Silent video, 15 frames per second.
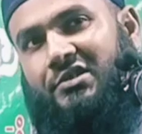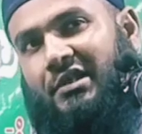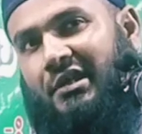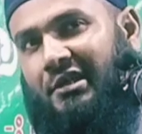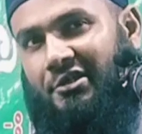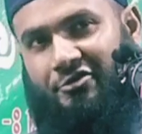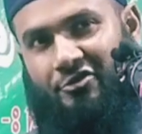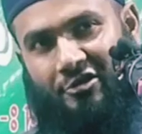
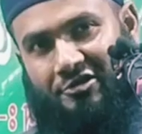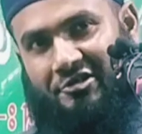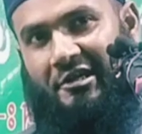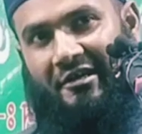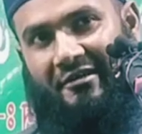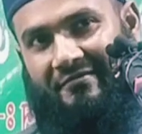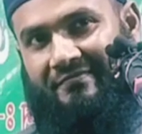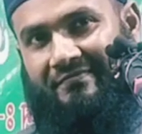প্রতিষ্ঠানের
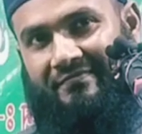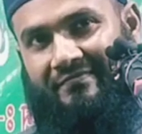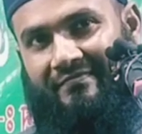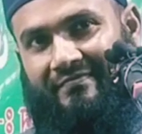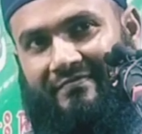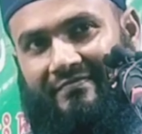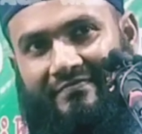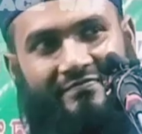জলসা
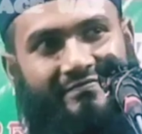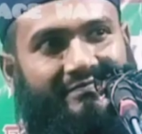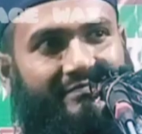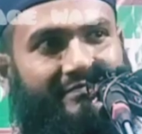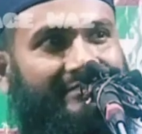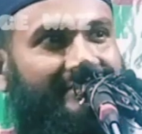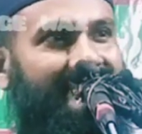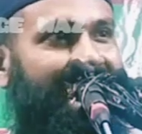
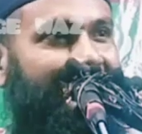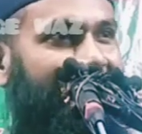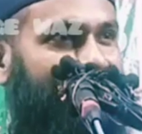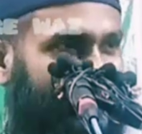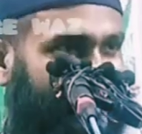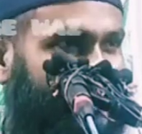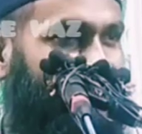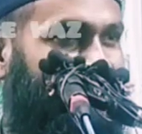
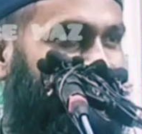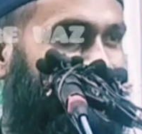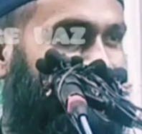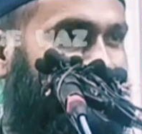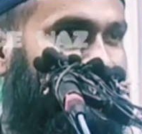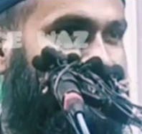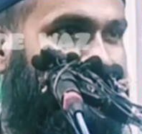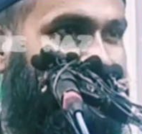তাই না
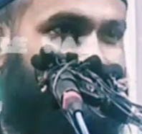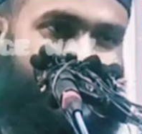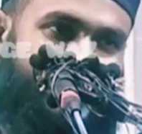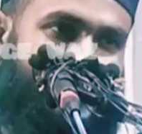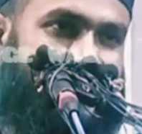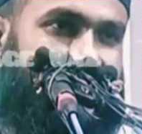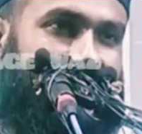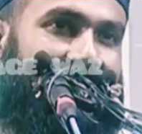
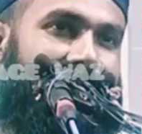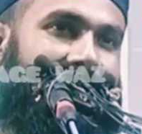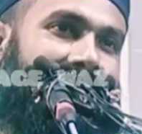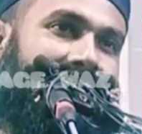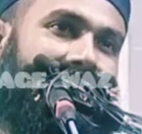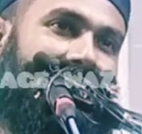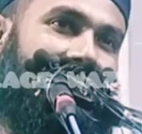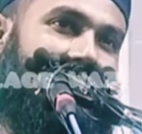প্রতিষ্ঠানের
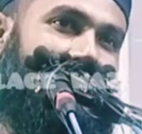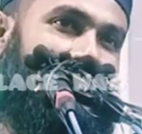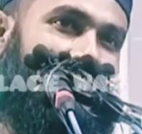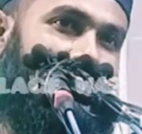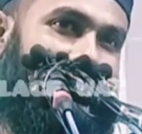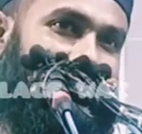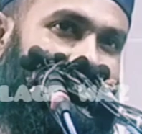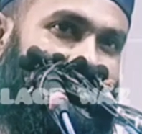
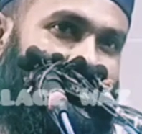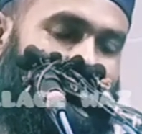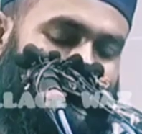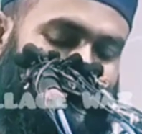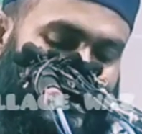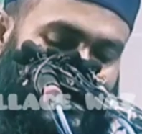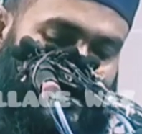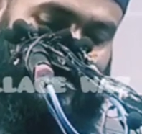
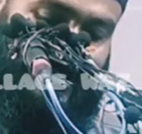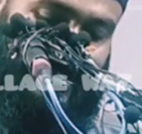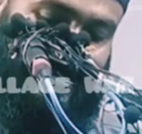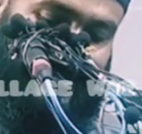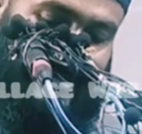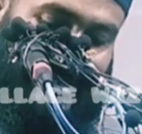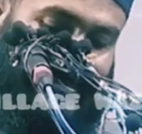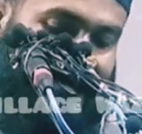আমি
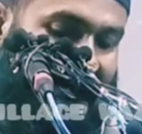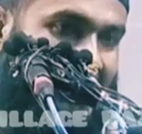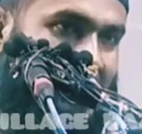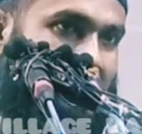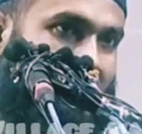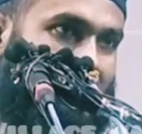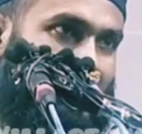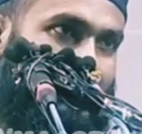
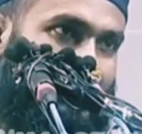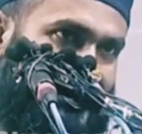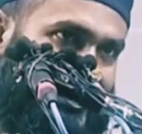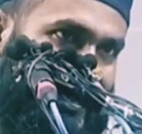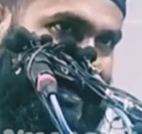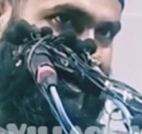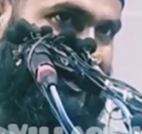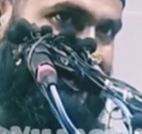আজকের
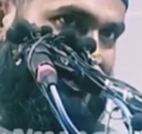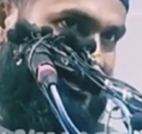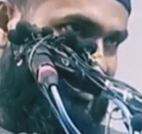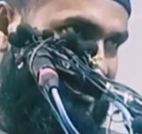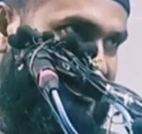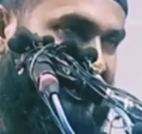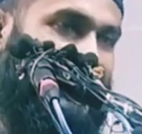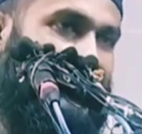সরলপথ
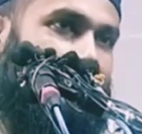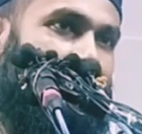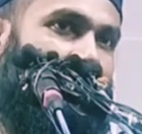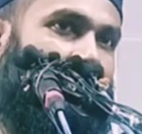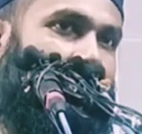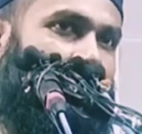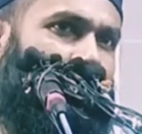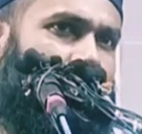একাডেমিতে ছিলাম
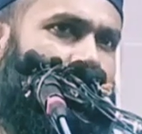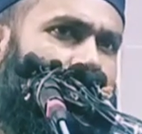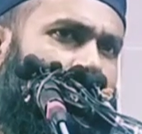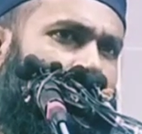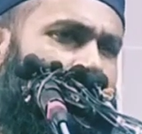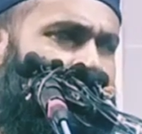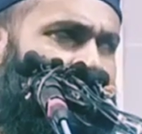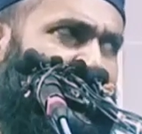
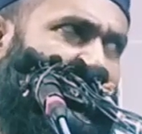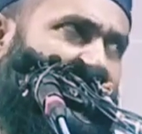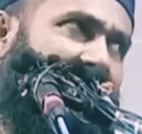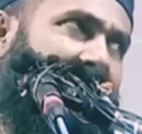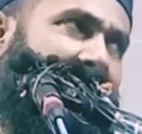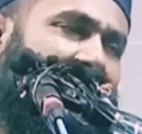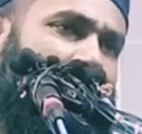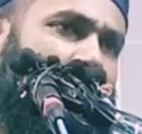
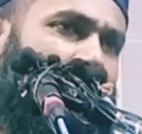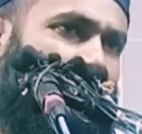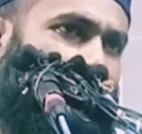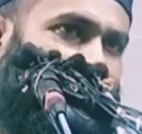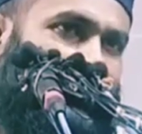প্রায় এক